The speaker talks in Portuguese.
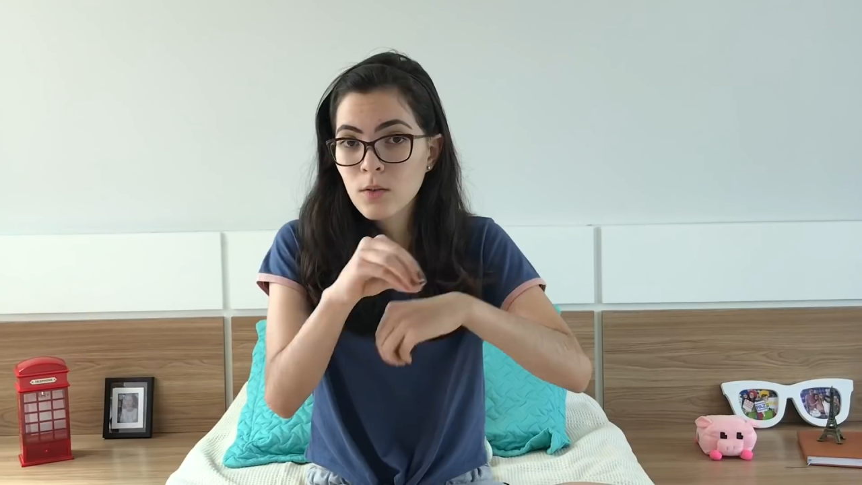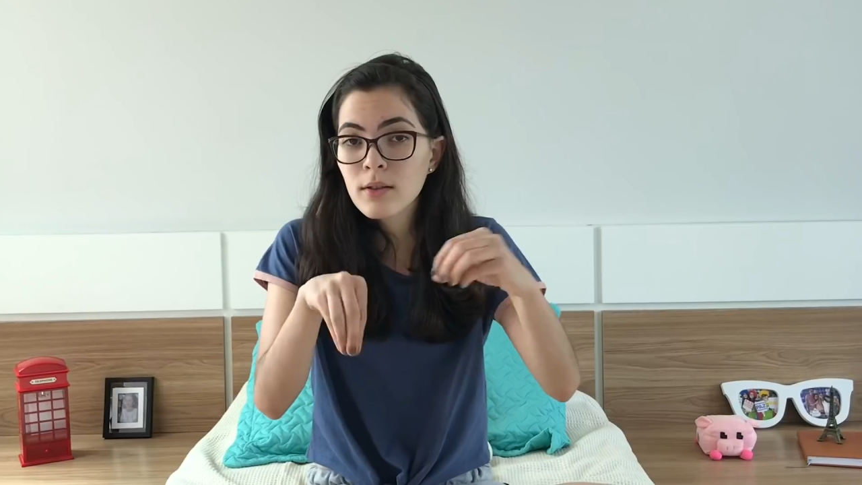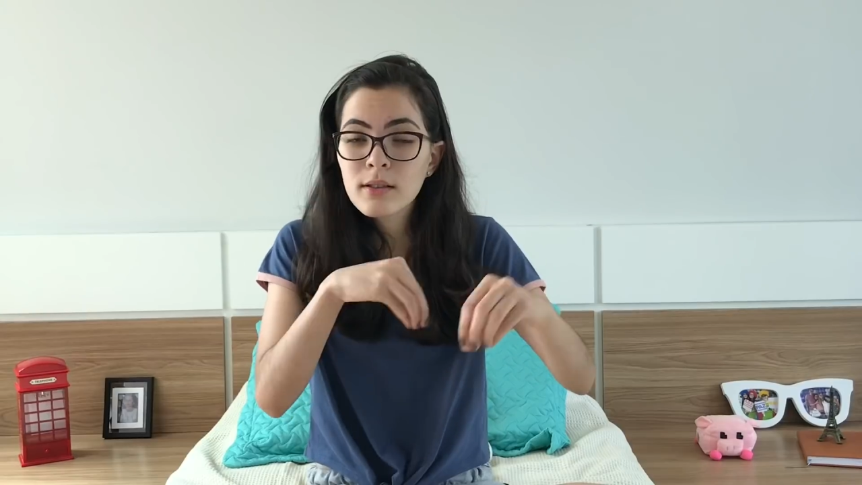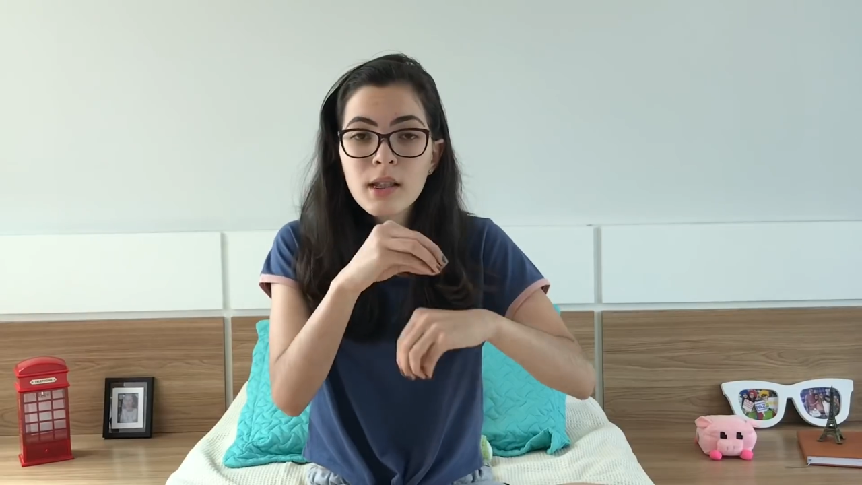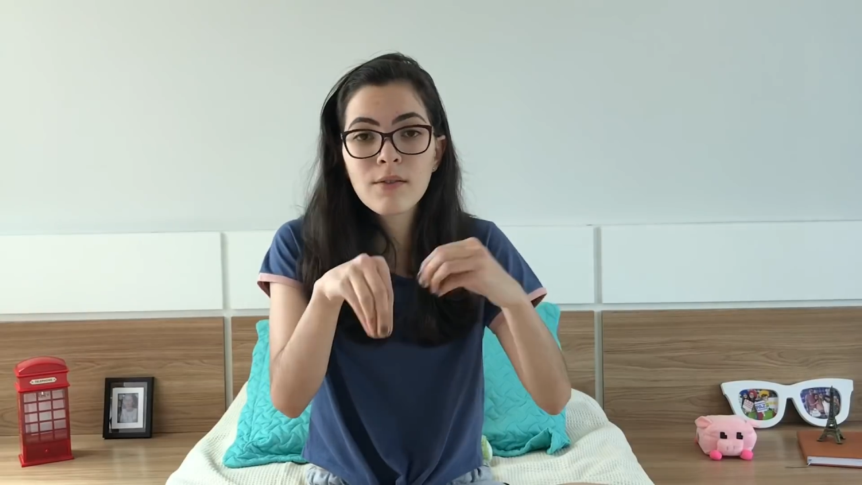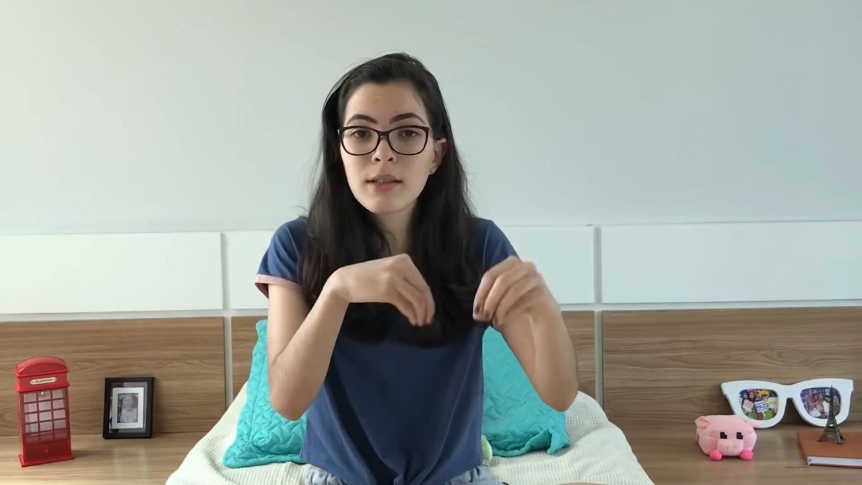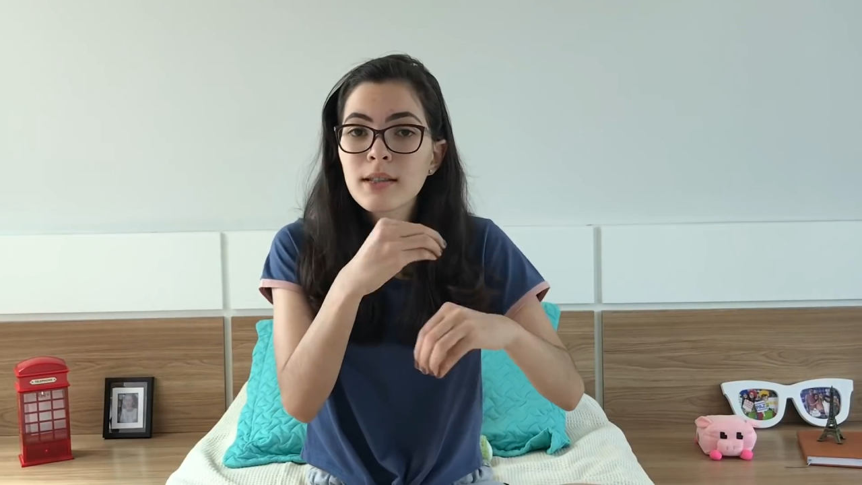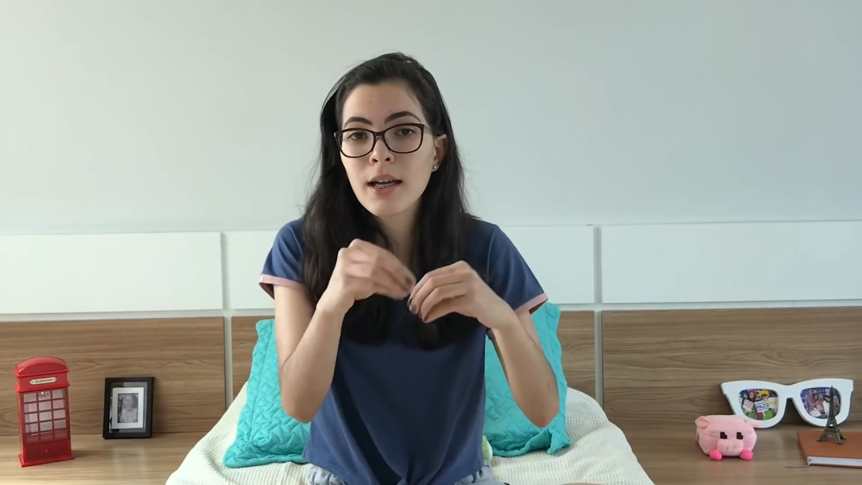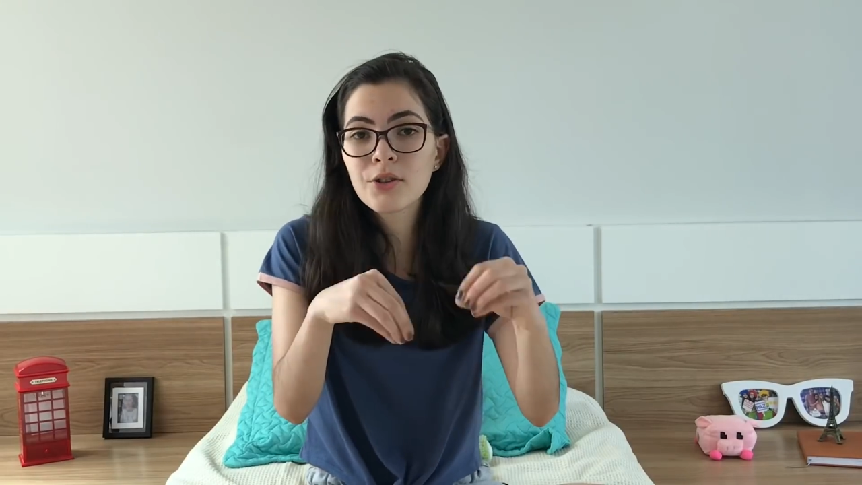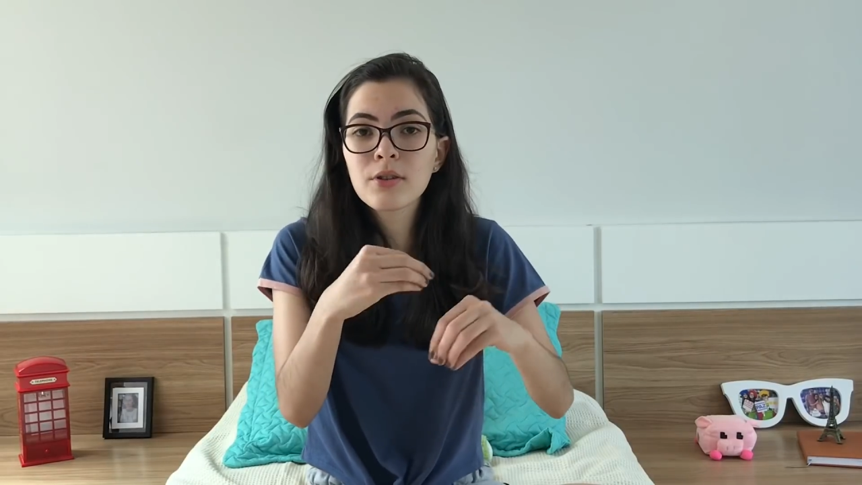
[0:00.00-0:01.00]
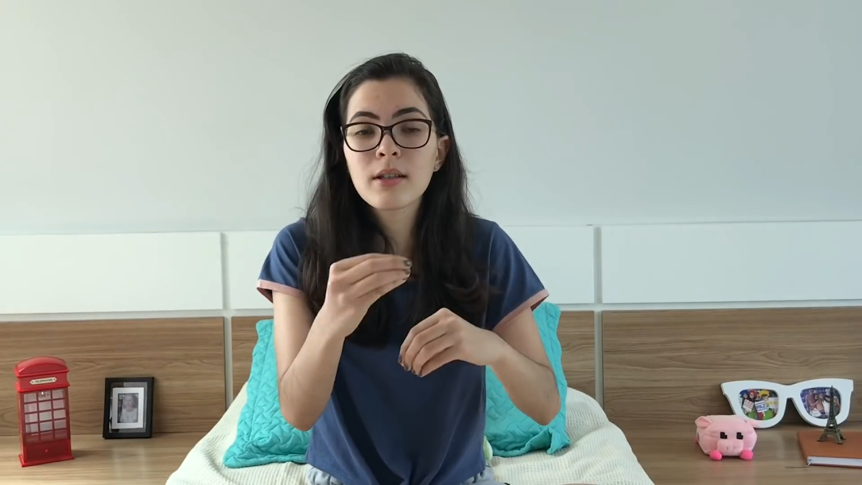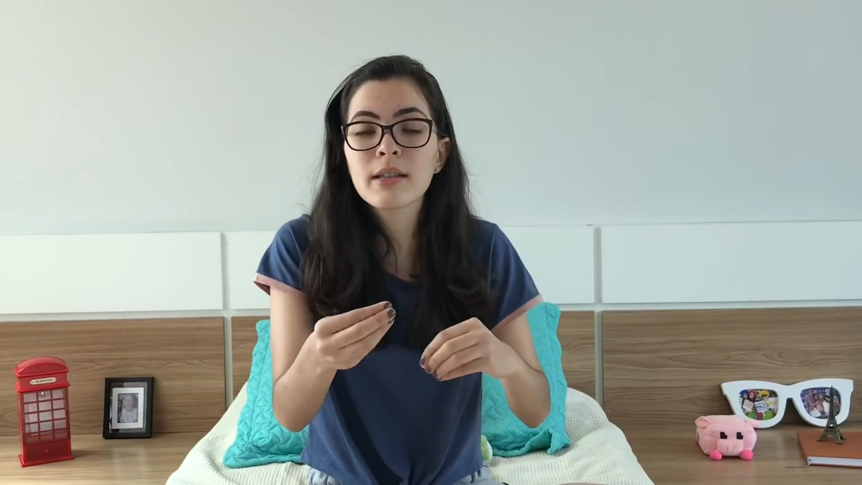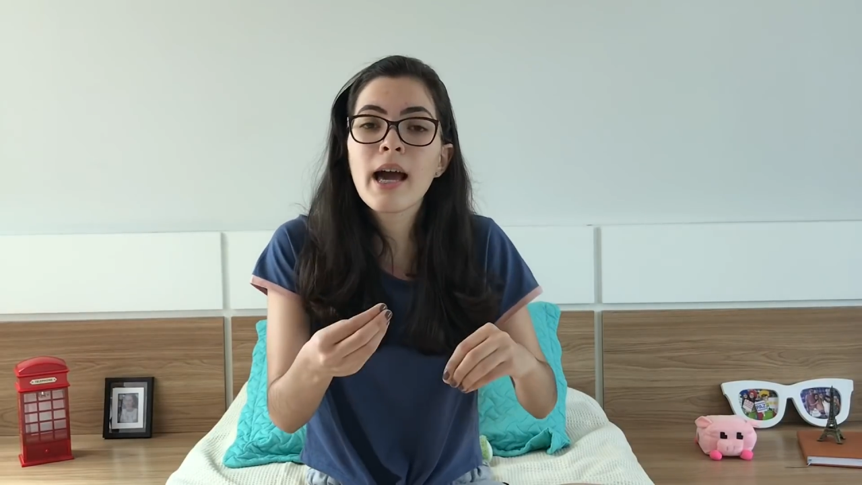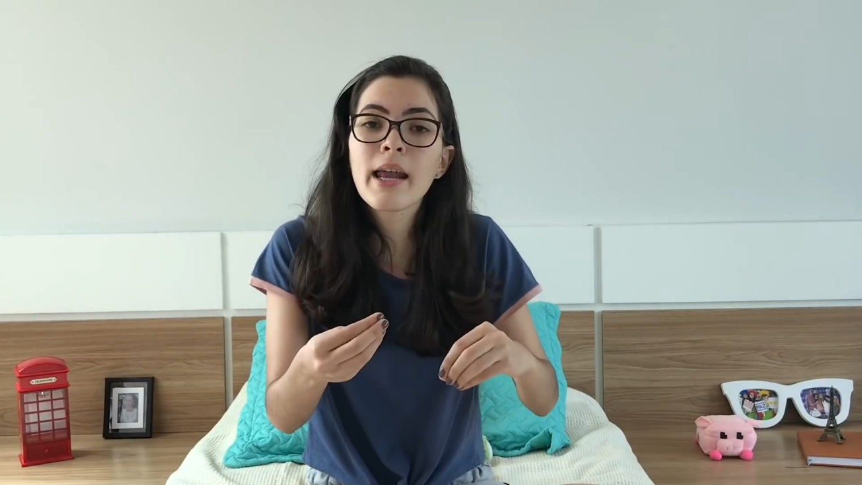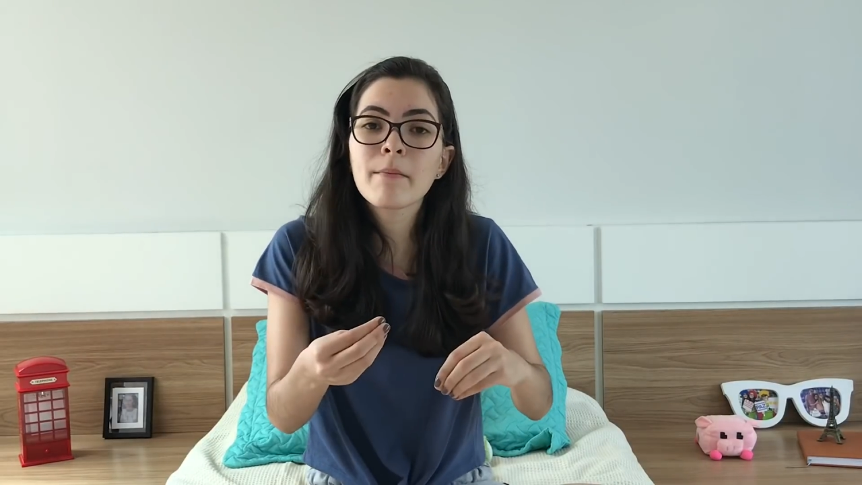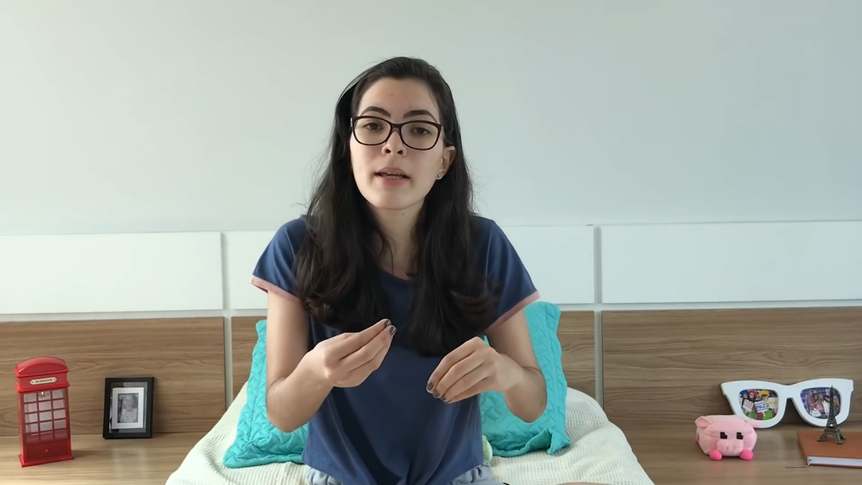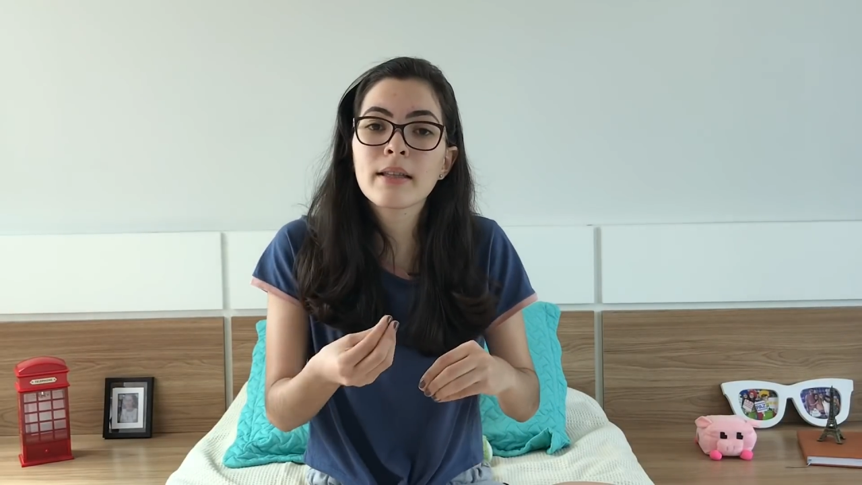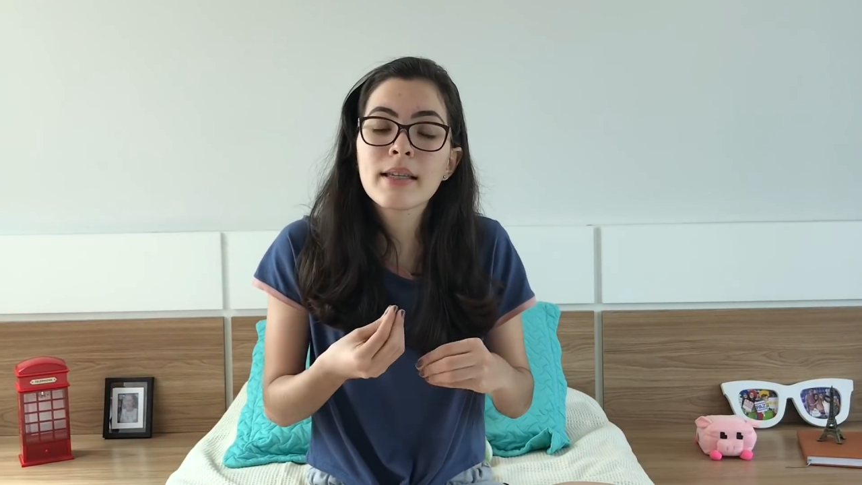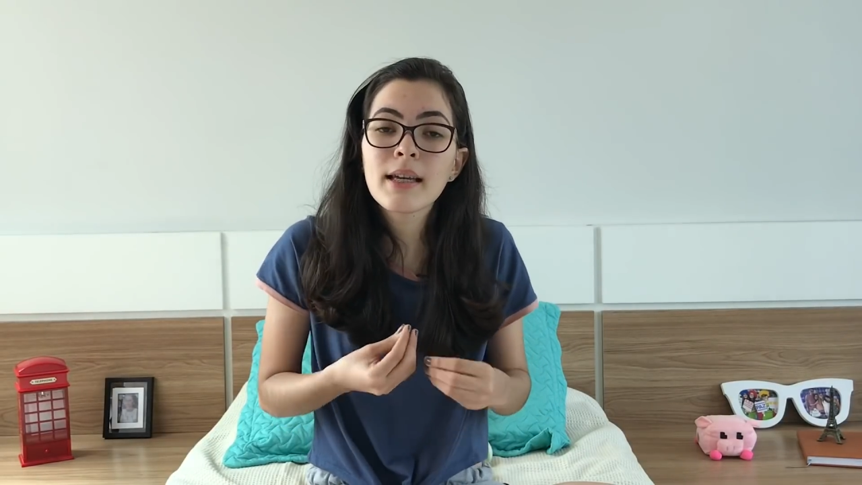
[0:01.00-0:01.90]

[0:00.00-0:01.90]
coisas que você está estudando diariamente